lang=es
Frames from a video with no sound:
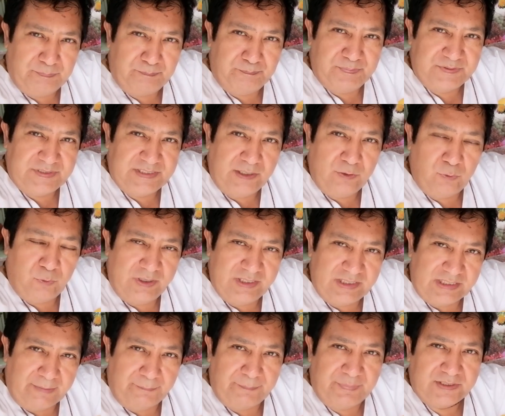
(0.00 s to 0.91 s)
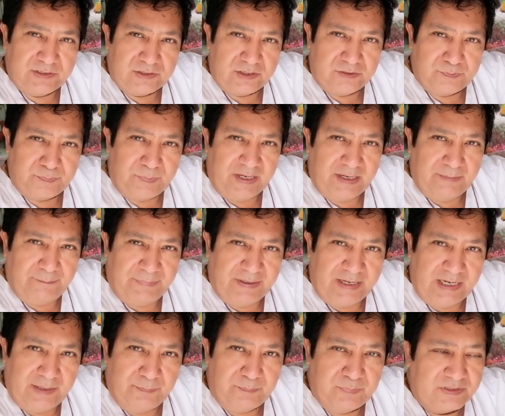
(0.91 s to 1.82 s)
50 pesos para
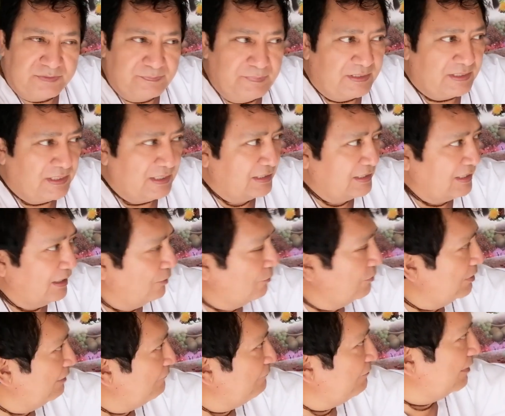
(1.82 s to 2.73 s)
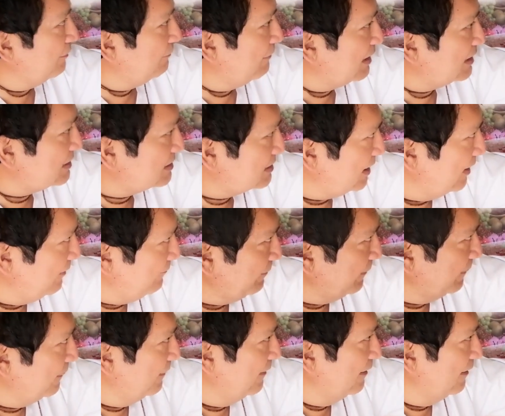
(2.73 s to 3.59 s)
pagar, pues métete a una farmacia